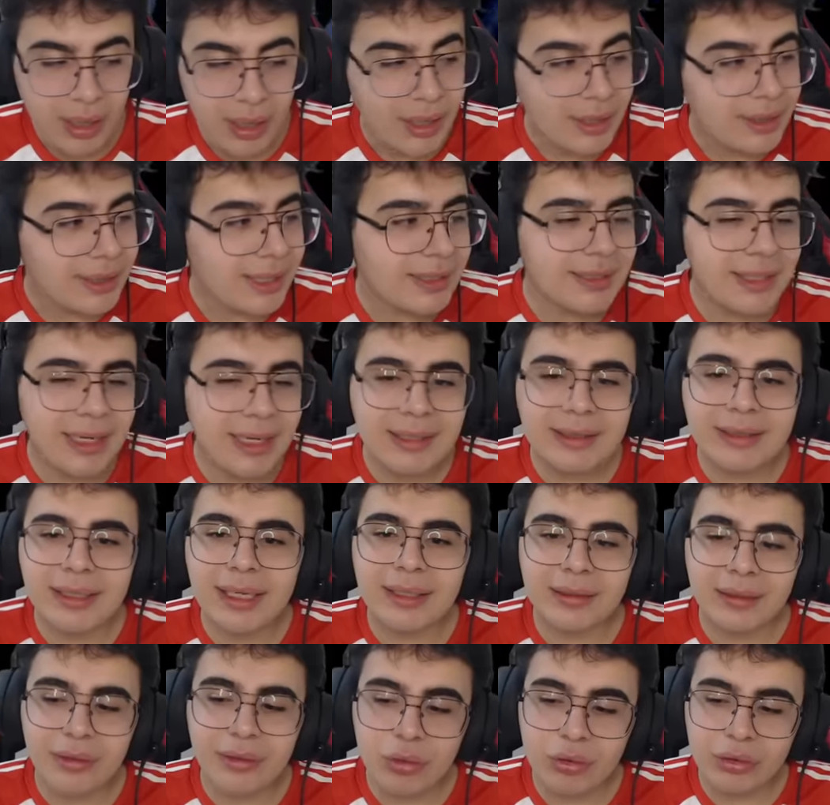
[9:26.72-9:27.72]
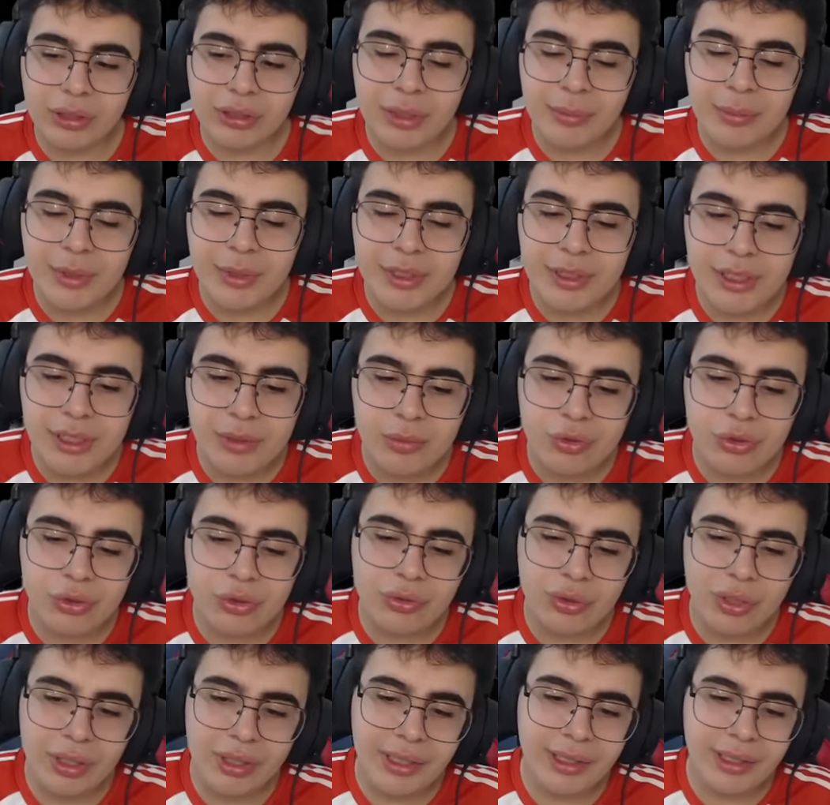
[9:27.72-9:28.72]
Ya zaten orada demek istediğim
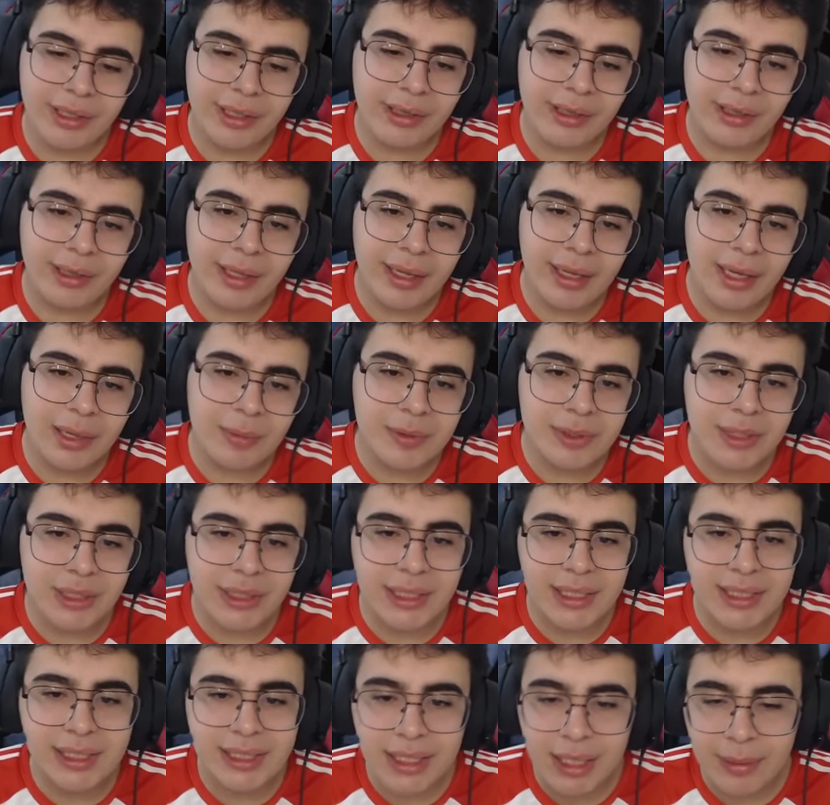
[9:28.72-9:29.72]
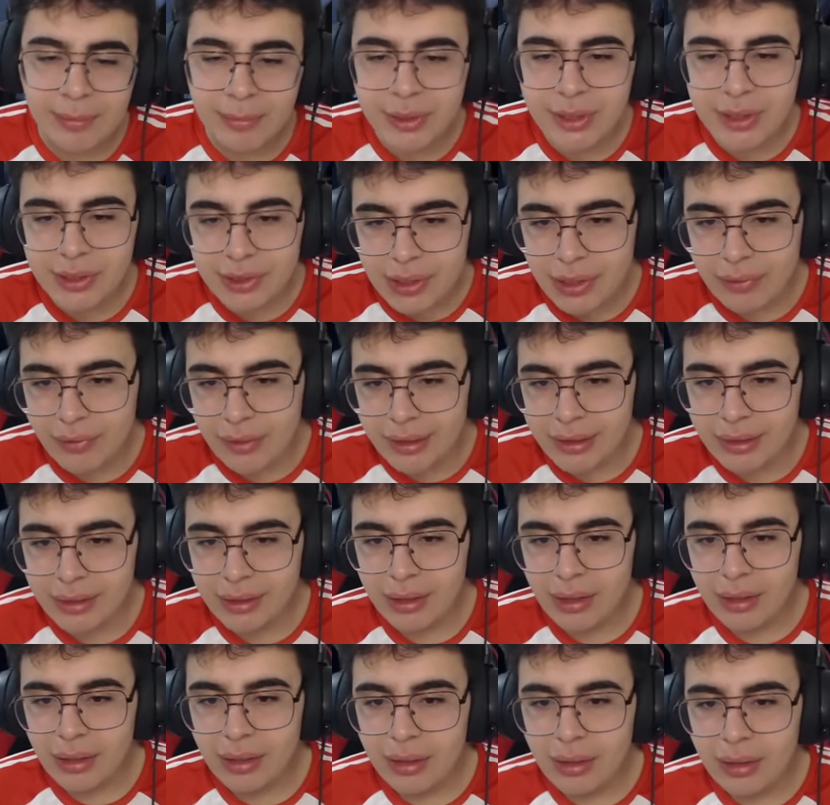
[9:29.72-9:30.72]
şuydu. Hani ne yapsak izlenme kitle var.
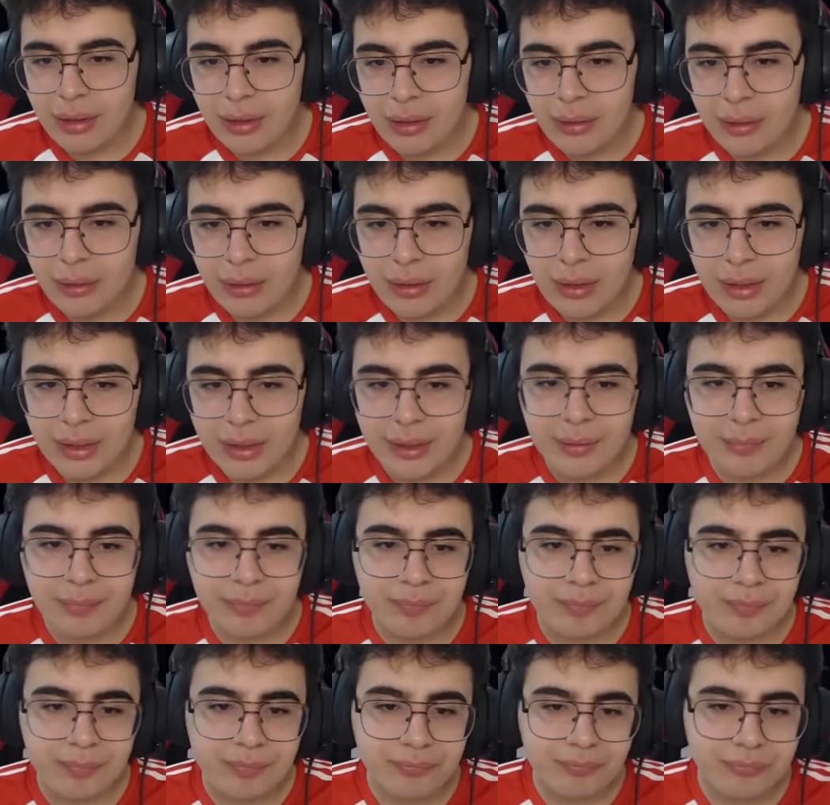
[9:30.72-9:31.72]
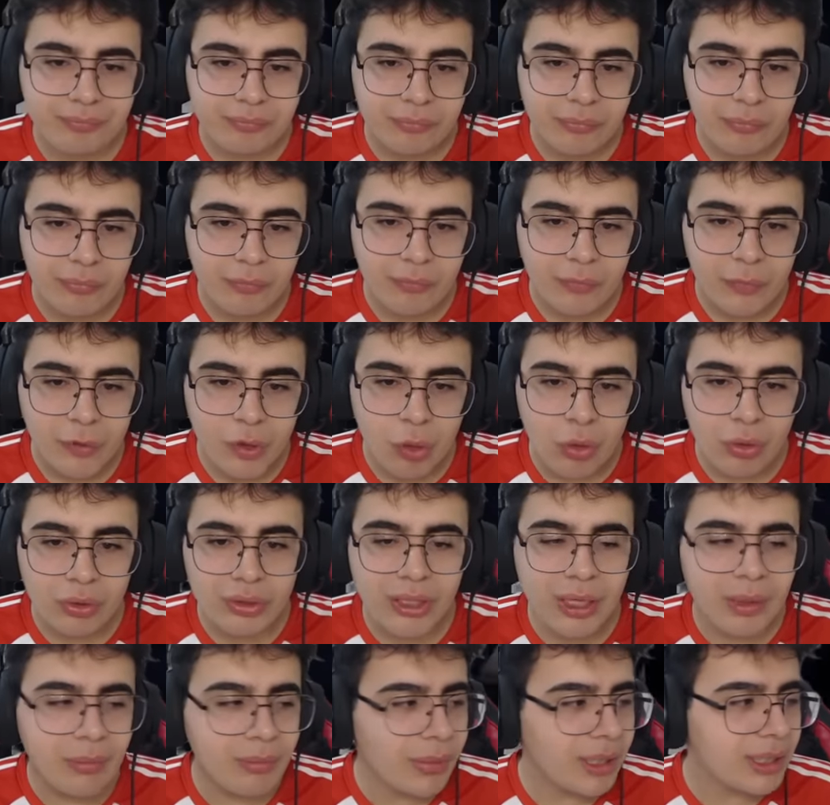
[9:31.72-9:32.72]
Hani
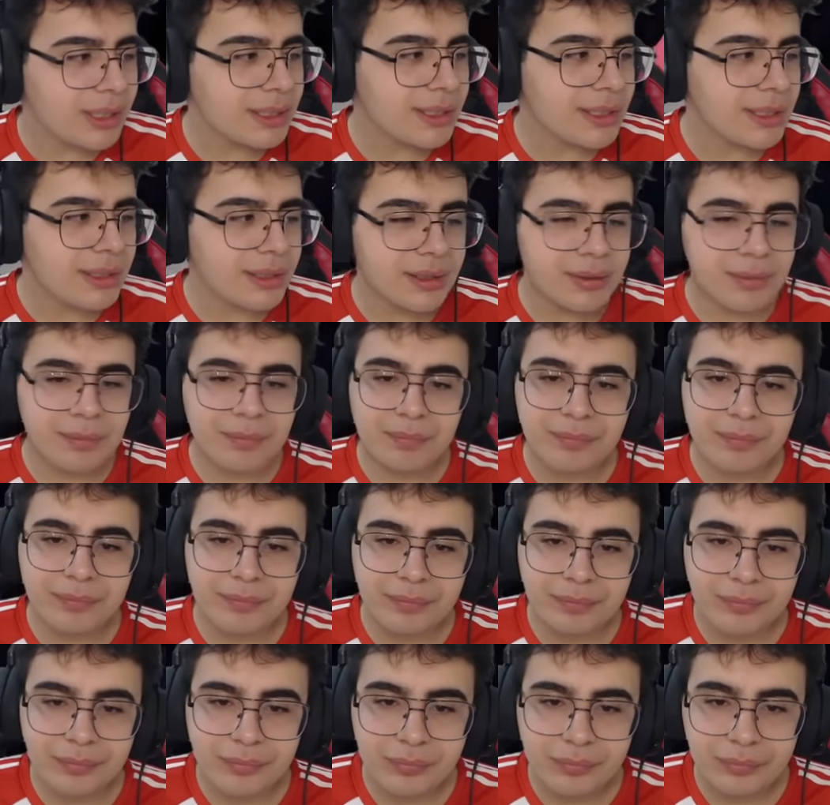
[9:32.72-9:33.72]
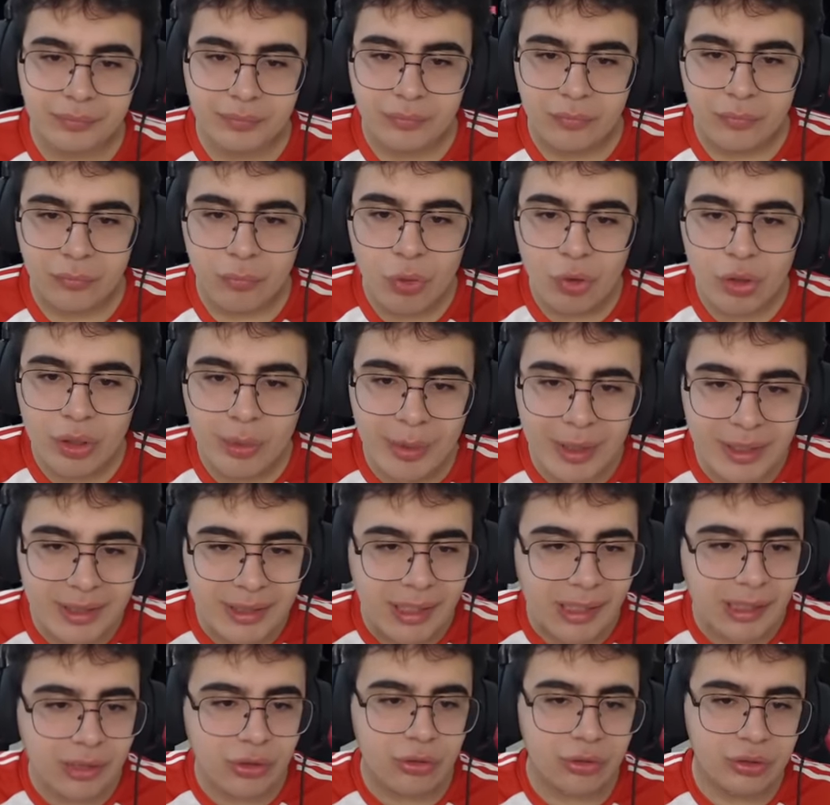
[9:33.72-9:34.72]
ondan bahsettim. Böyle
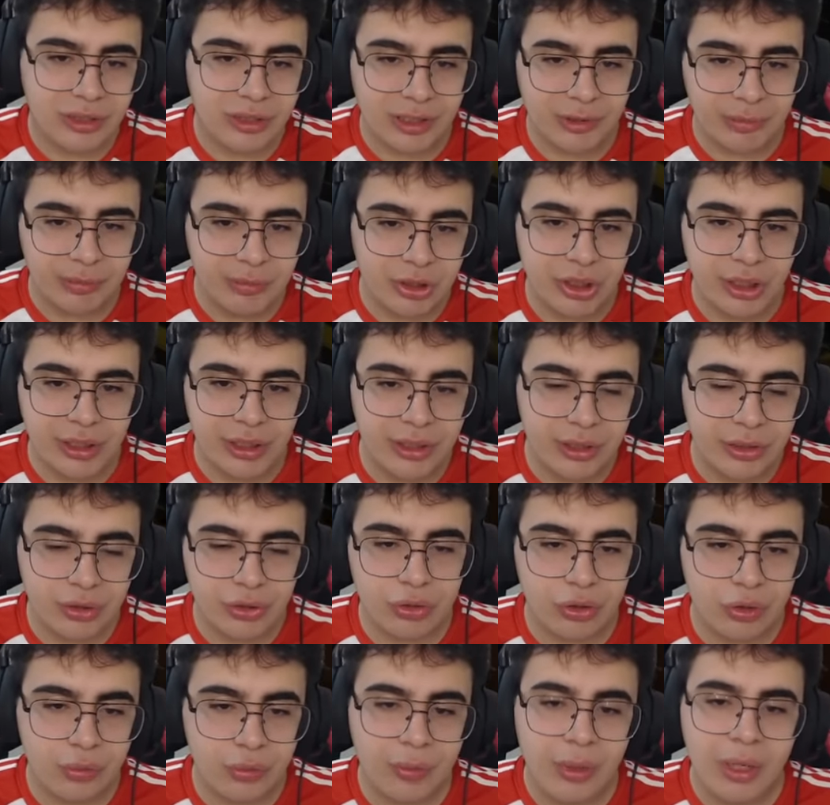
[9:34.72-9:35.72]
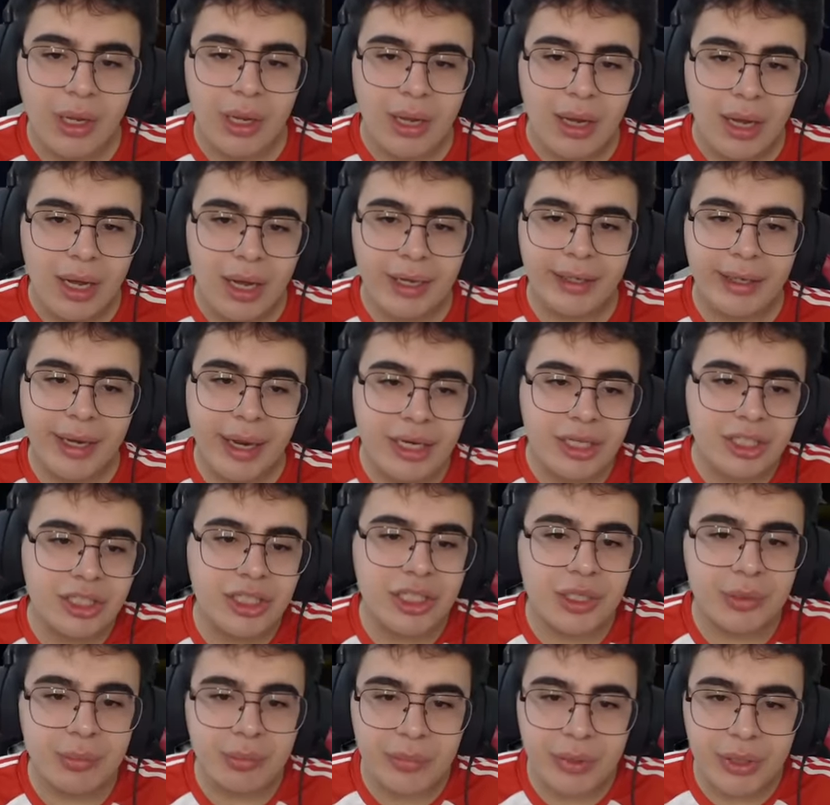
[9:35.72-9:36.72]
ben daha çok samimi şeyler istiyorum. Hani her
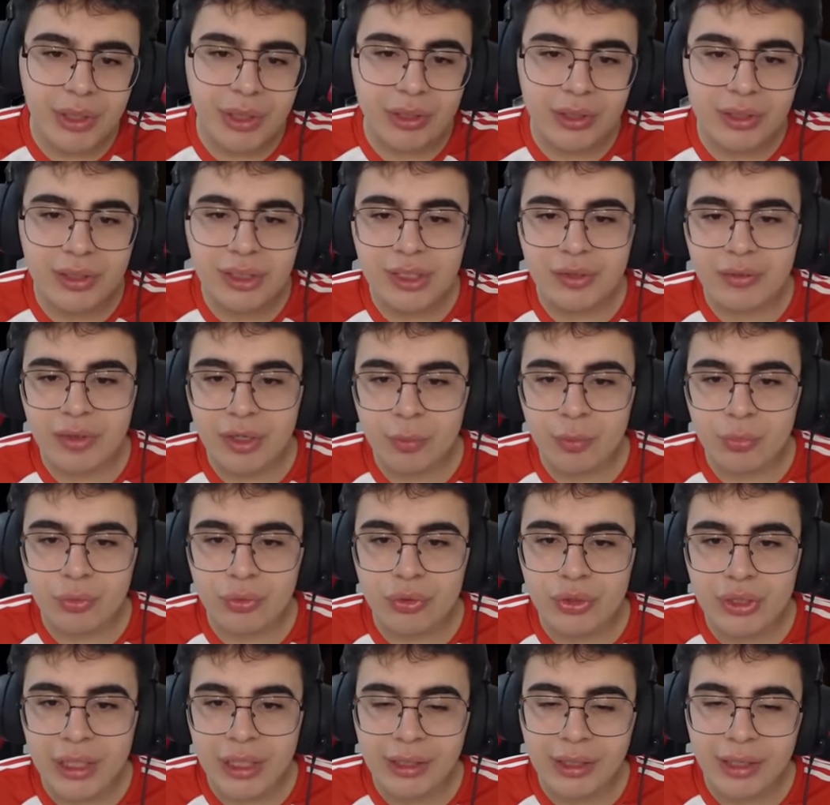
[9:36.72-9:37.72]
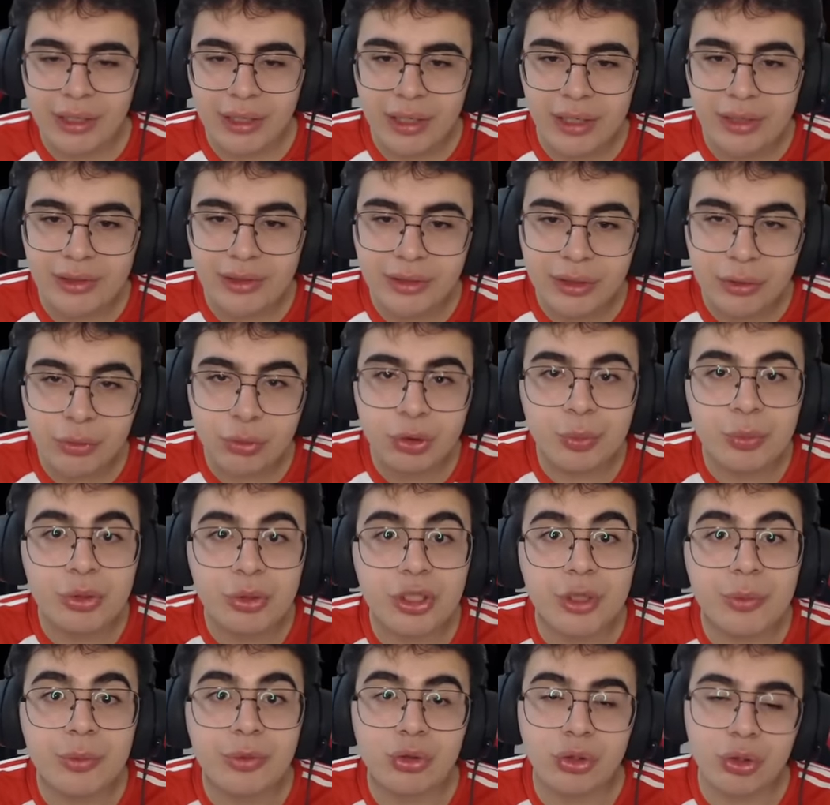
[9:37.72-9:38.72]
şeyin bir alısı var. Bu yüzden de kalite
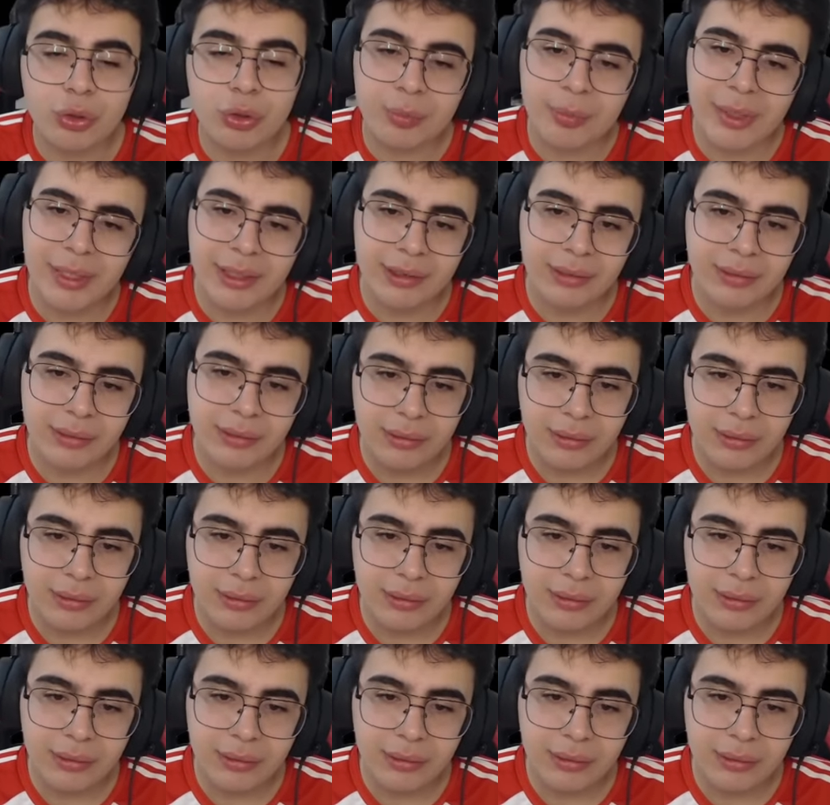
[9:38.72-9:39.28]
düşmüş gibi düşünmeyin.